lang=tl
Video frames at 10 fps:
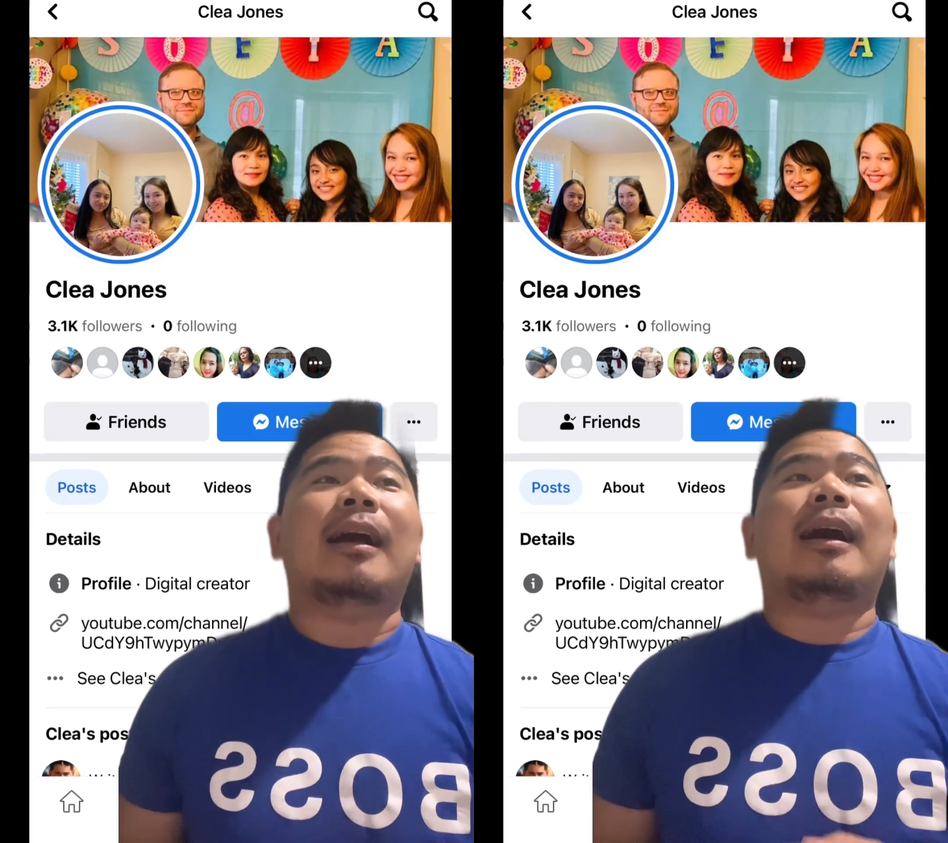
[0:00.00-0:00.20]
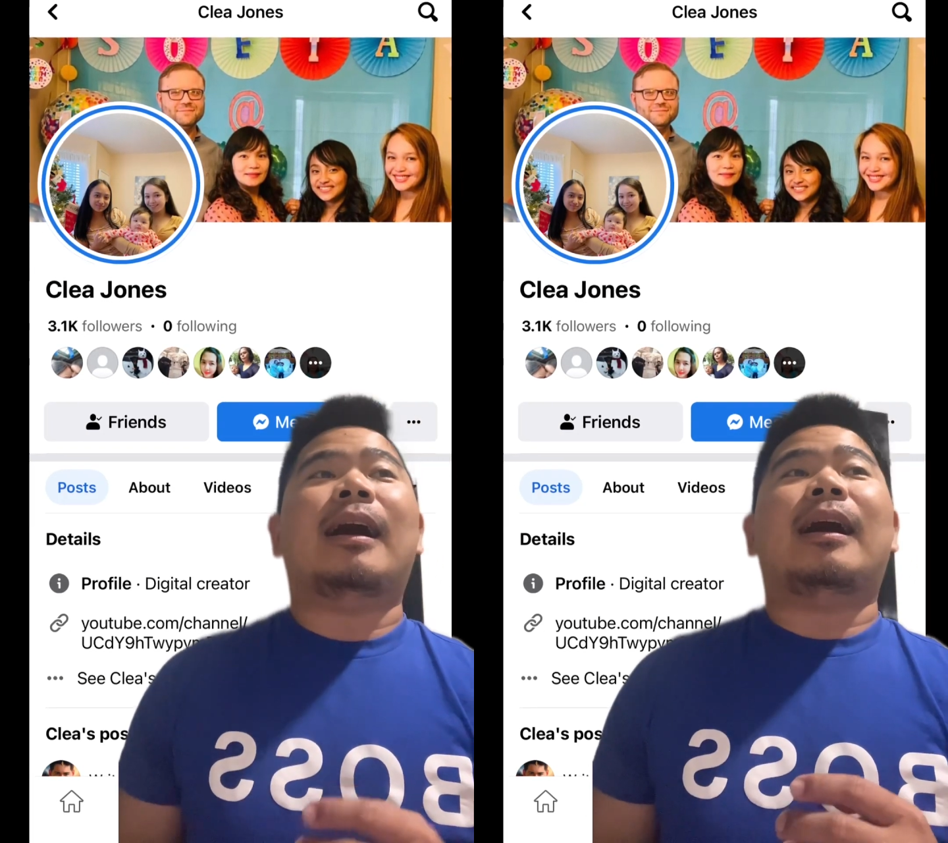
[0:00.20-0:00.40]

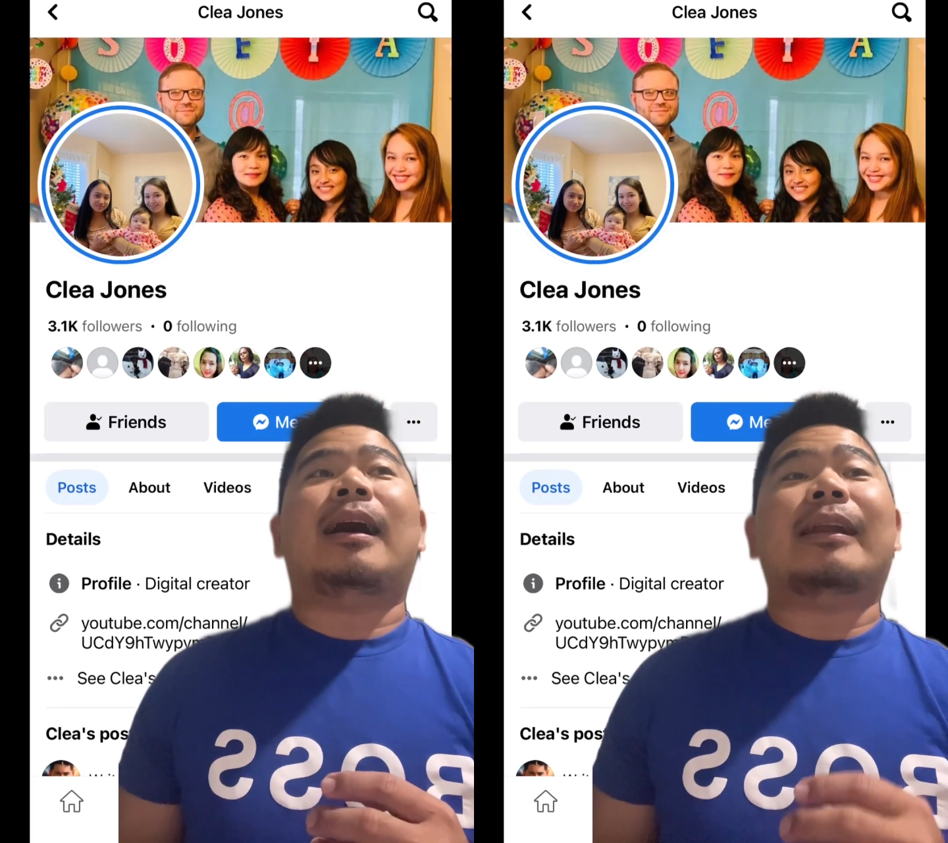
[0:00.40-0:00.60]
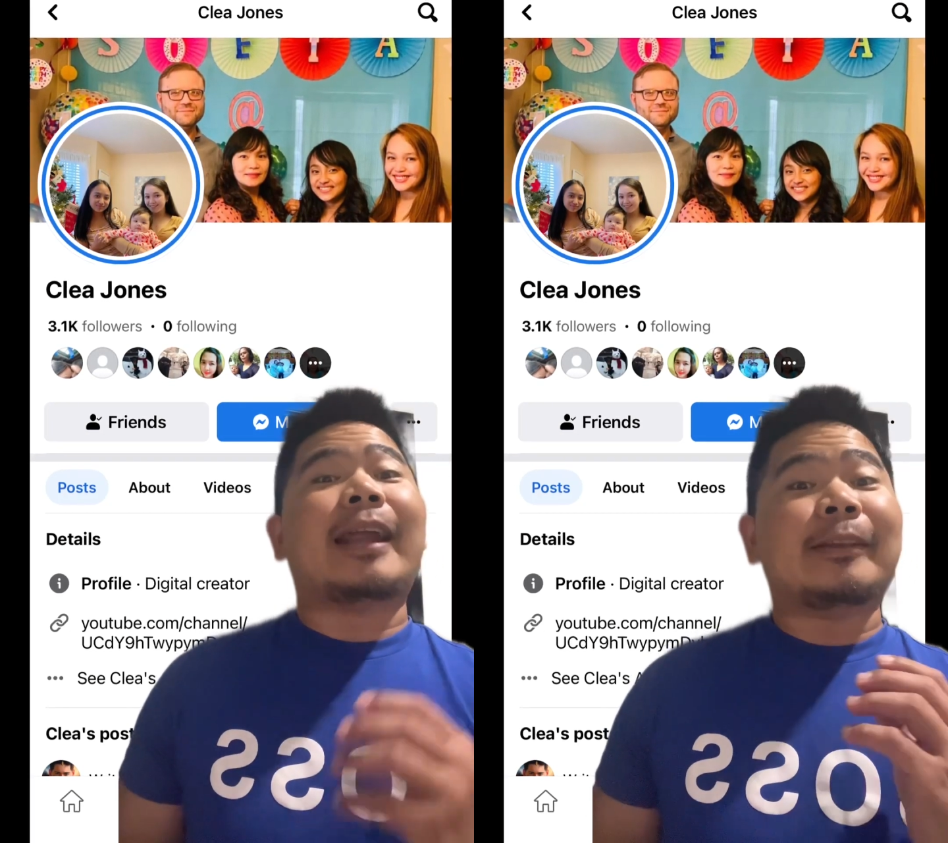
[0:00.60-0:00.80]

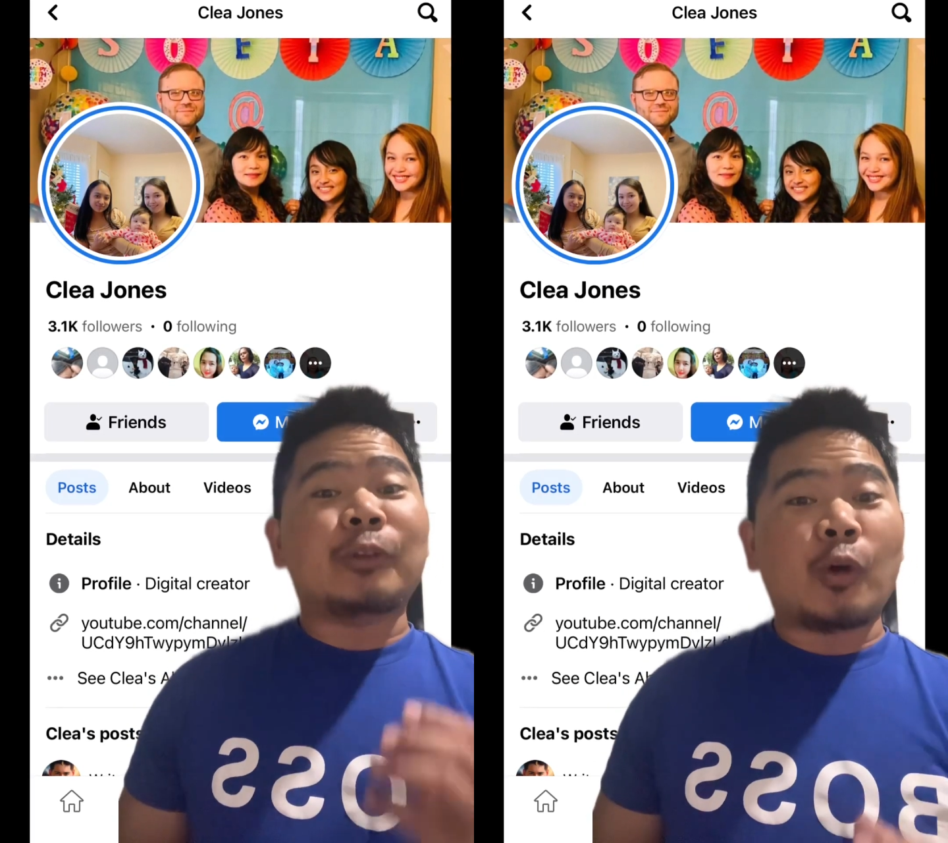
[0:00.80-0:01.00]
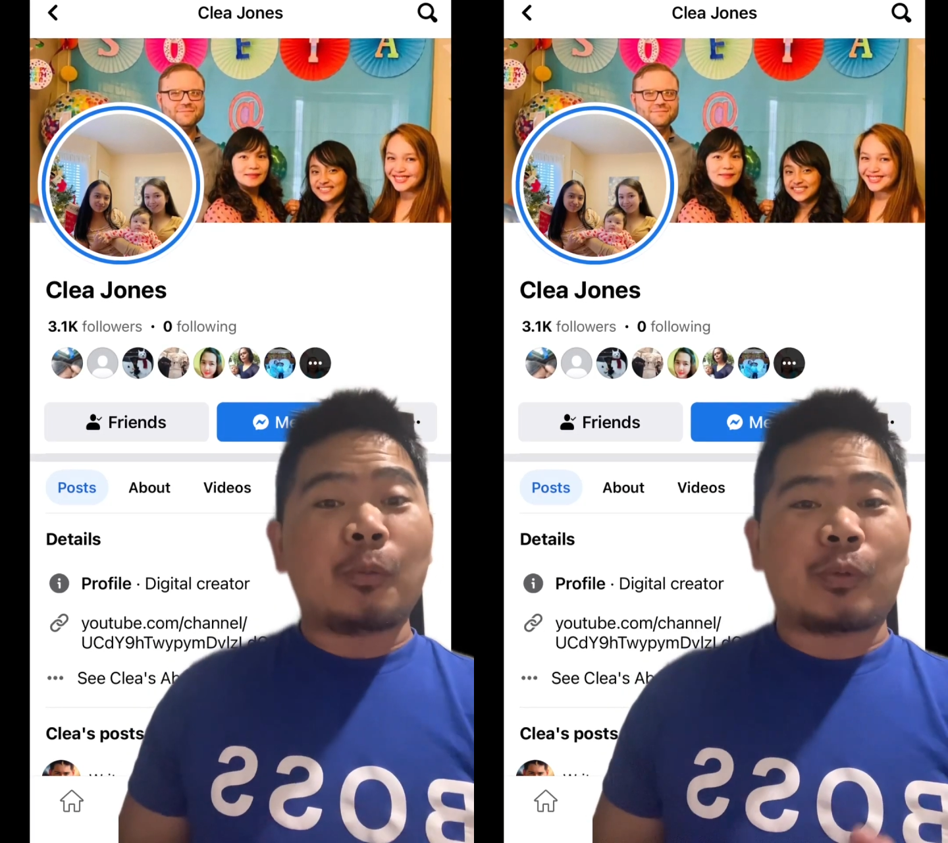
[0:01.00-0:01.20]
uh,
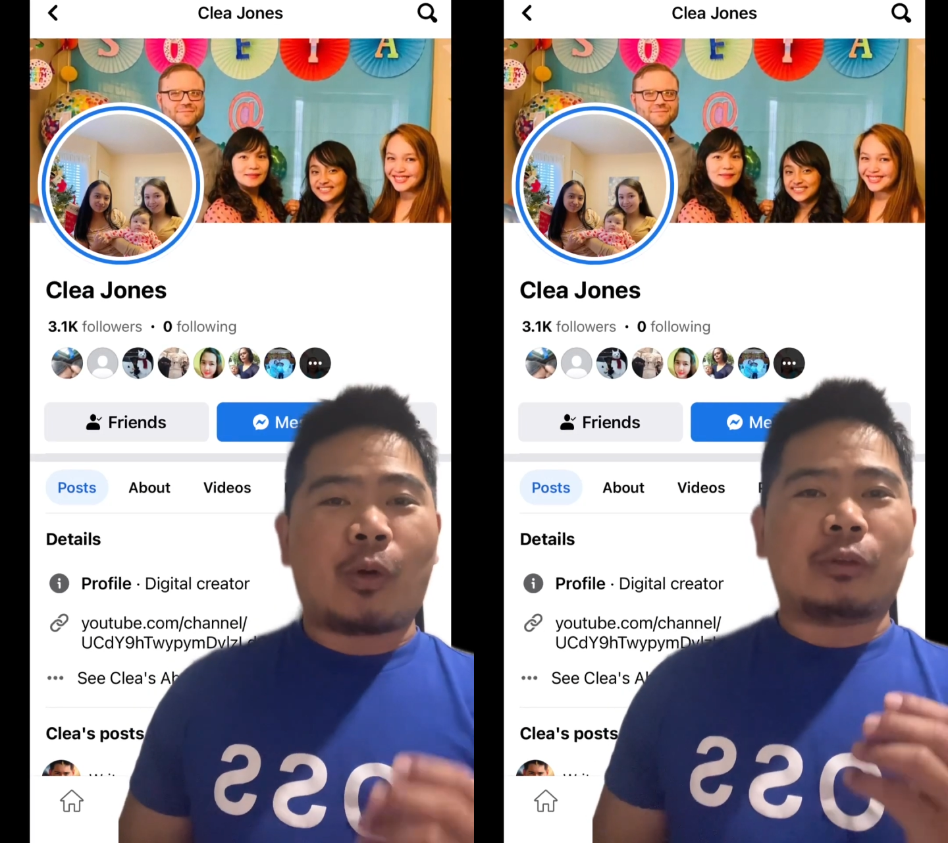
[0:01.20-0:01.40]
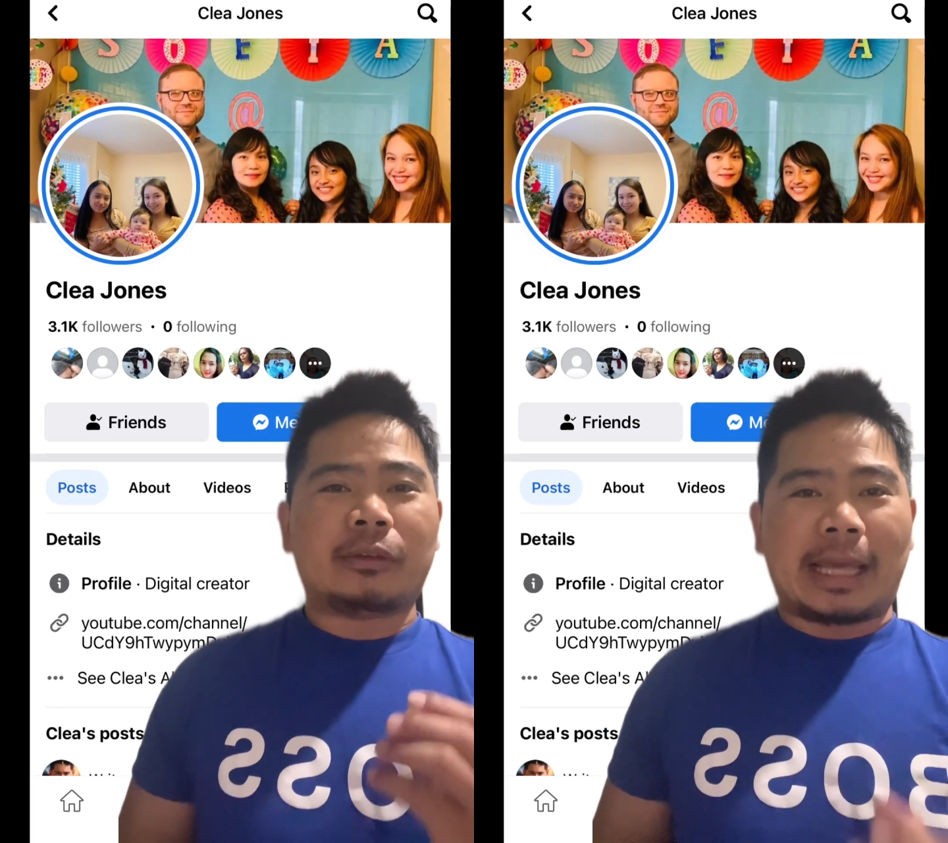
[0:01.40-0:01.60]
random
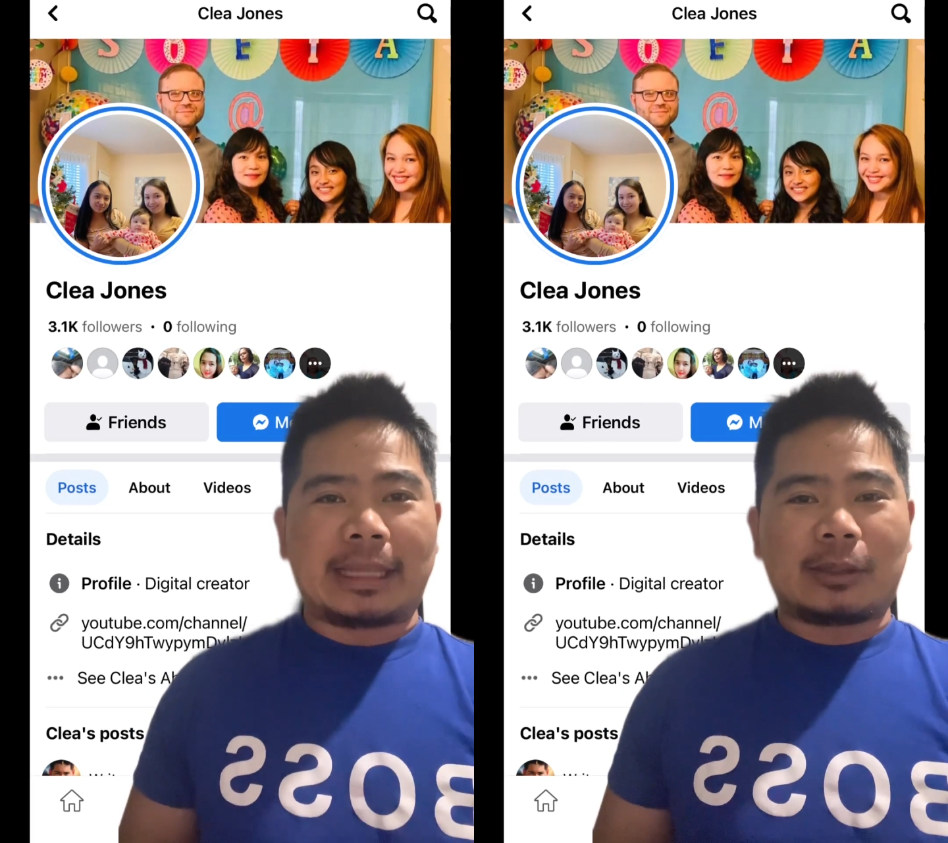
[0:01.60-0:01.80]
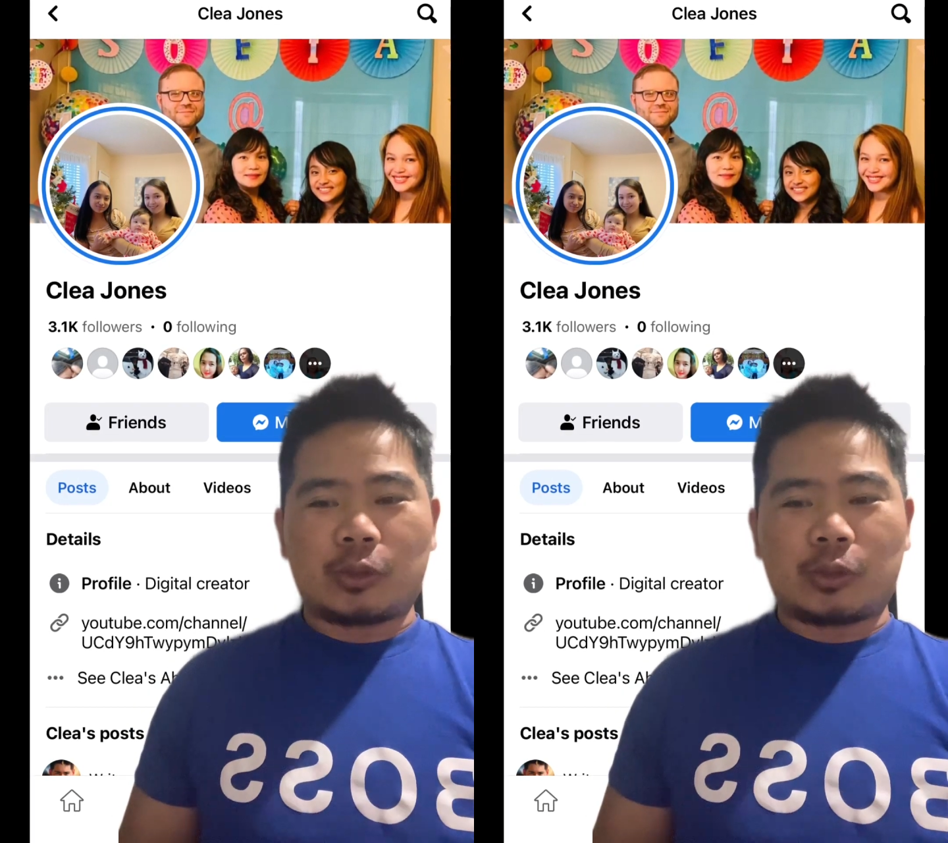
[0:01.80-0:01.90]
content.